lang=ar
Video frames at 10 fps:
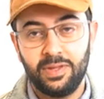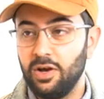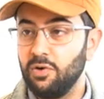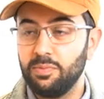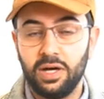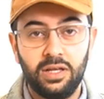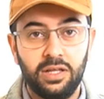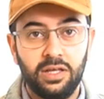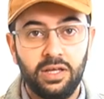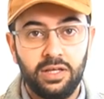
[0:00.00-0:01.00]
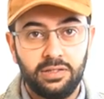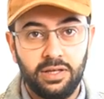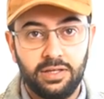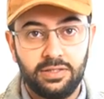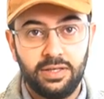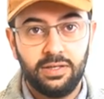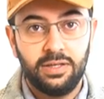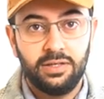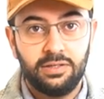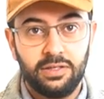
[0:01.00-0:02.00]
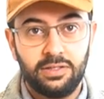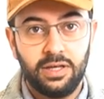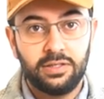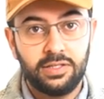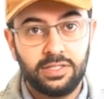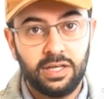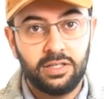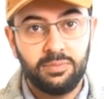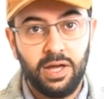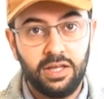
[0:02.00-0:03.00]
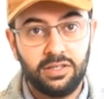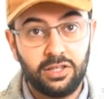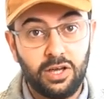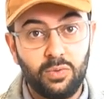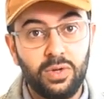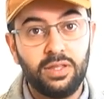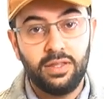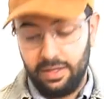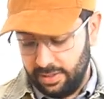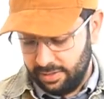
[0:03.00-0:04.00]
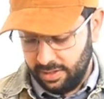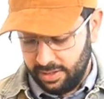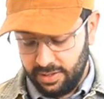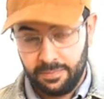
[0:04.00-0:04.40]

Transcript: أو مال داتا تقدر تستخدمها حتى تقوي ذاكرتك